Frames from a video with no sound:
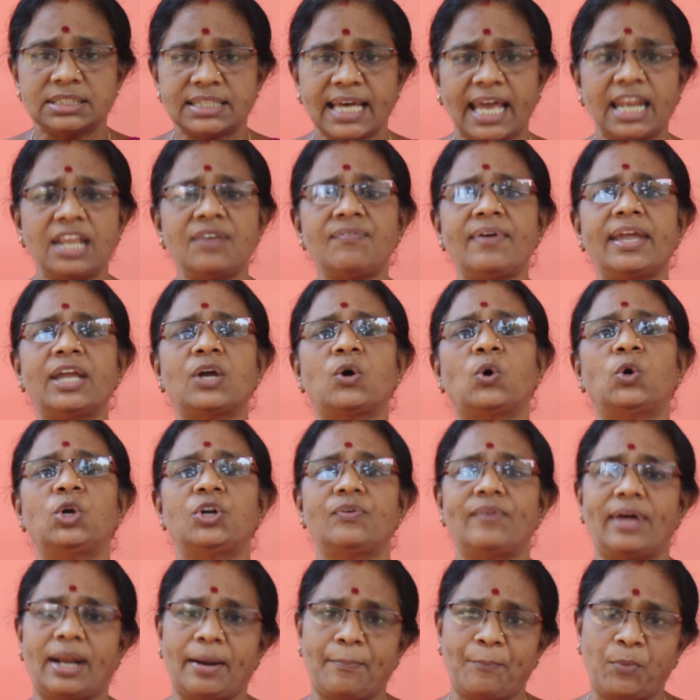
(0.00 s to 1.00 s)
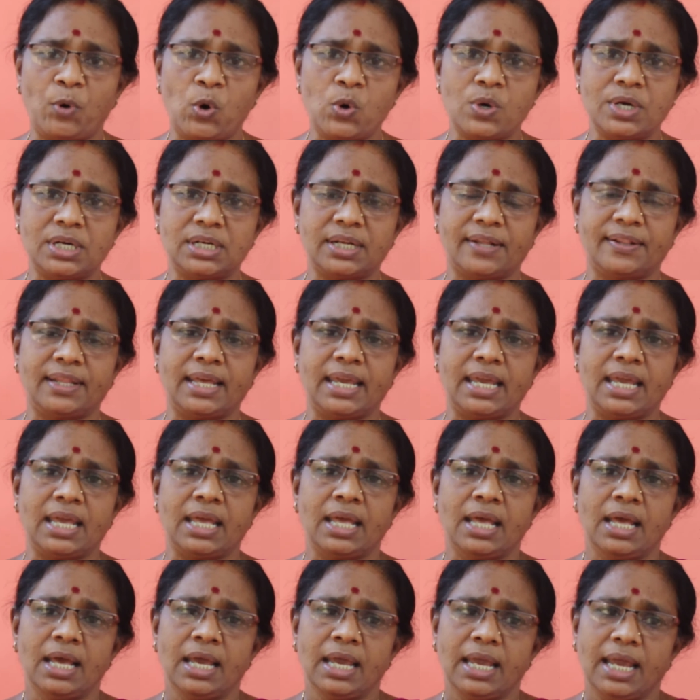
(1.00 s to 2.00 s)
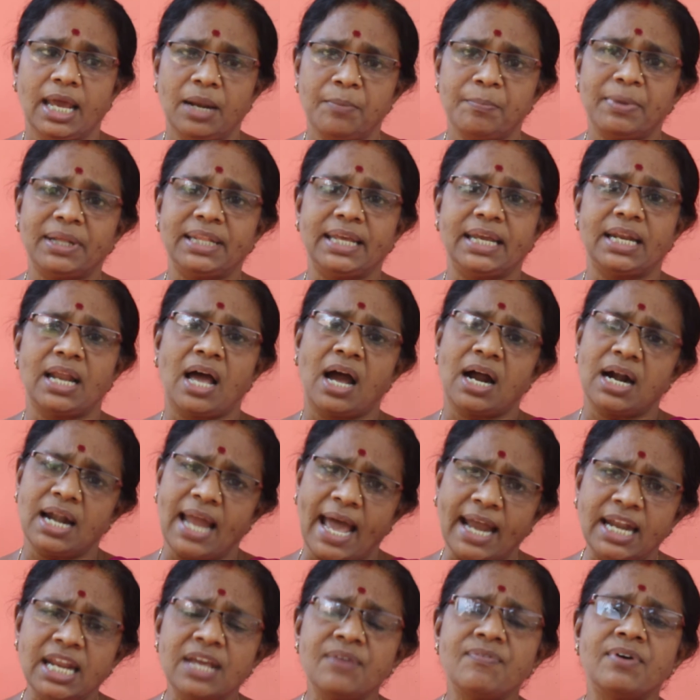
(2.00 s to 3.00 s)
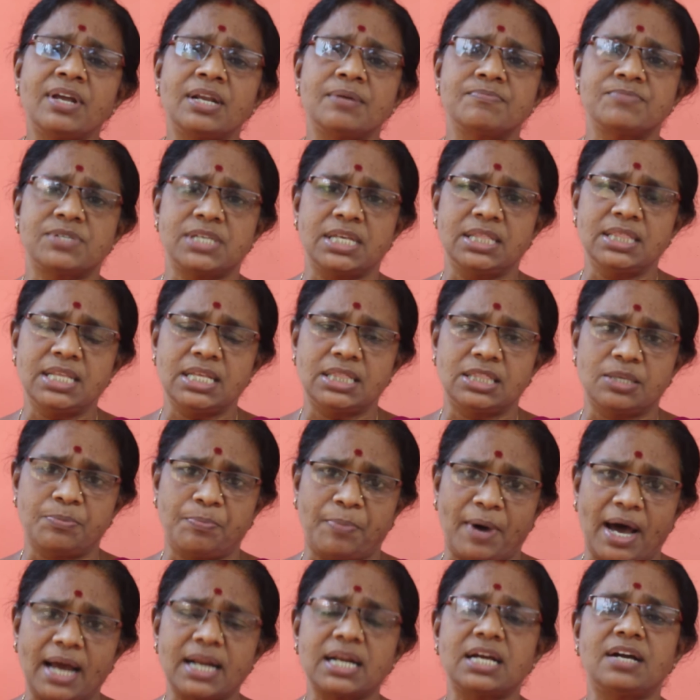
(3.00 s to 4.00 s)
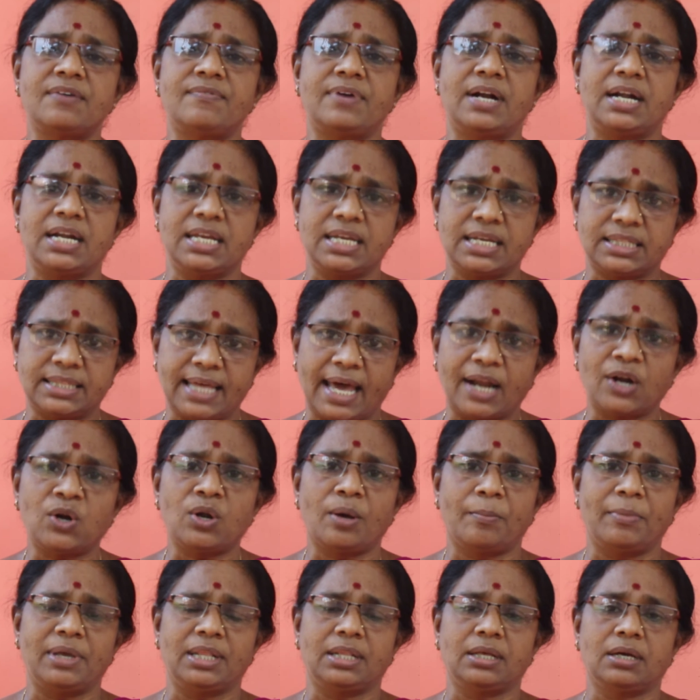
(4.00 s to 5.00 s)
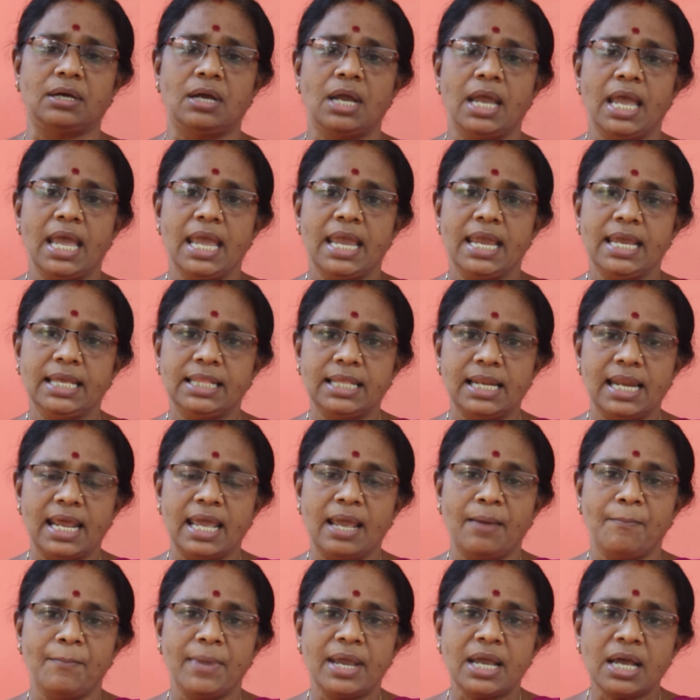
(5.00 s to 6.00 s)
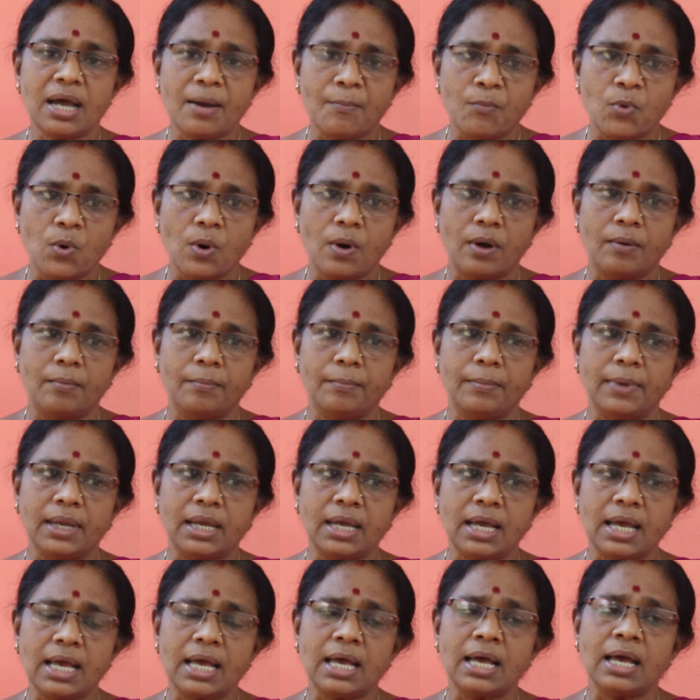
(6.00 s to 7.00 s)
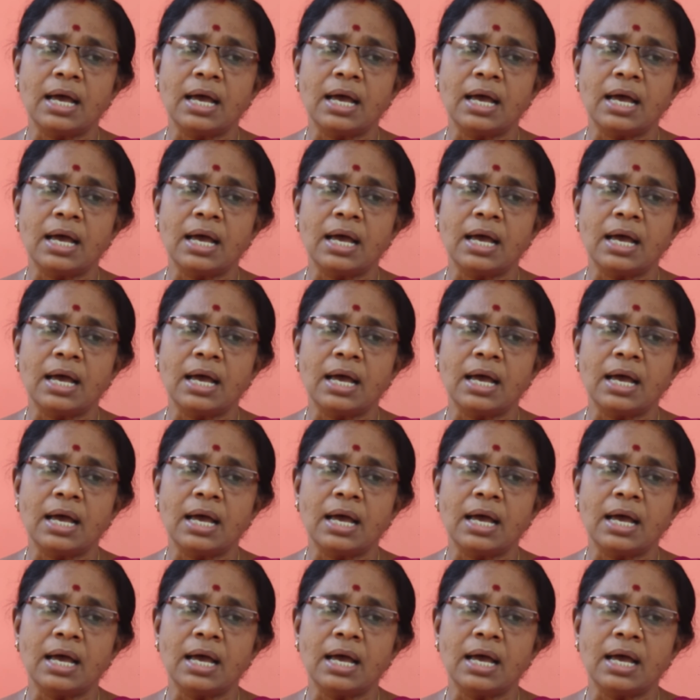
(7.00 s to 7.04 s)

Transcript: சரிவை கொண்டு வர போகின்றது என்பதை நாங்கள் அனைவரும் சிந்தித்து பார்க்க வேண்டிய தருணம் இது இதிலே மிக மிக